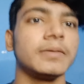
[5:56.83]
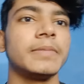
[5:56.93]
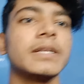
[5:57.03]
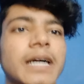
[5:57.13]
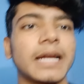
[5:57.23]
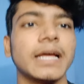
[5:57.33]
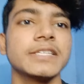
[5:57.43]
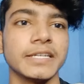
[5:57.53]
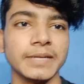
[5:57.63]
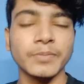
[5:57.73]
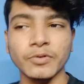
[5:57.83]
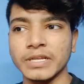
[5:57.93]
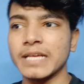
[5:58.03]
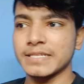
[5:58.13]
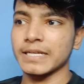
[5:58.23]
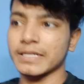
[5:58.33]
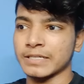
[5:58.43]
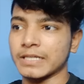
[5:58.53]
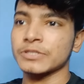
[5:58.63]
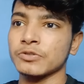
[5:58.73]
बट खाना चाहिए प्रोटीन ऐसे
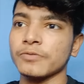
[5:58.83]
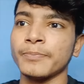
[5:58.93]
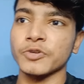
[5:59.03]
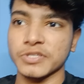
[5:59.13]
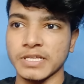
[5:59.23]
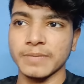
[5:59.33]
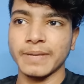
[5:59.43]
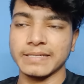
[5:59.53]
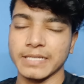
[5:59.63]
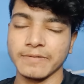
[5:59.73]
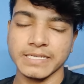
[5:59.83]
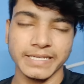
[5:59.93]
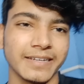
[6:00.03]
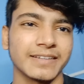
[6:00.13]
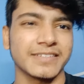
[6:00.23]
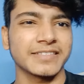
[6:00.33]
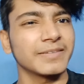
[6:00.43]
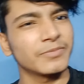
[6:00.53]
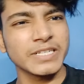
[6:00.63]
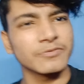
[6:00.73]
जो उसके अंदर पैसा इन्वेस्ट नहीं कर सकता
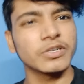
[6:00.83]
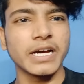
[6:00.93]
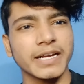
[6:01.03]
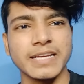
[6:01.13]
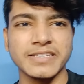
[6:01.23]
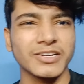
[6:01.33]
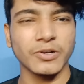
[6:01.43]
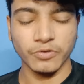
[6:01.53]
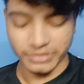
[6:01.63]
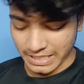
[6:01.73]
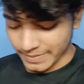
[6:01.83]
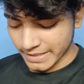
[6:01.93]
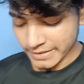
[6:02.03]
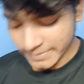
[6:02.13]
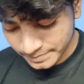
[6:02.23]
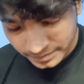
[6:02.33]
है बस वो घर का ऐसे खाओ कोई चाप है नहीं